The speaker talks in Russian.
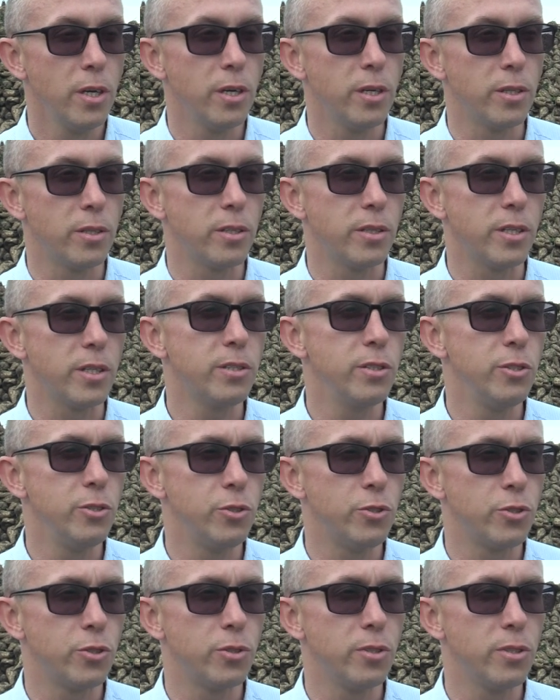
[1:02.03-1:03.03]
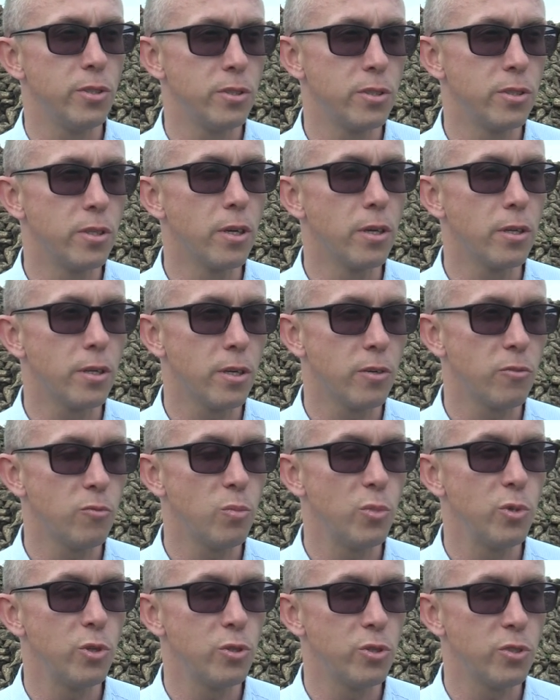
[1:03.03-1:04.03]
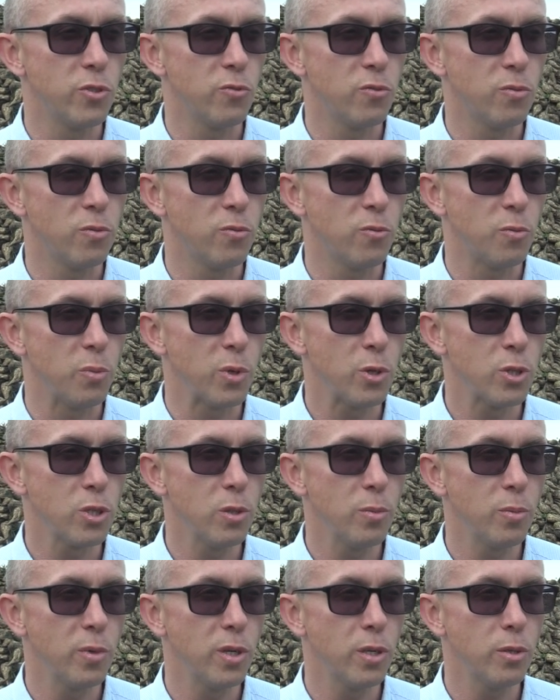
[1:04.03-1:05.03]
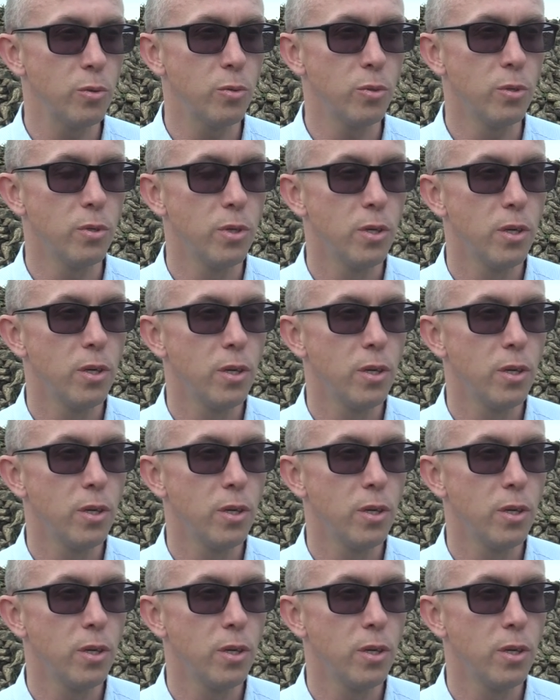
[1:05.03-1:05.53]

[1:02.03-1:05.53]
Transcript: Это на 1400 гектаров больше, чем в прошлом году.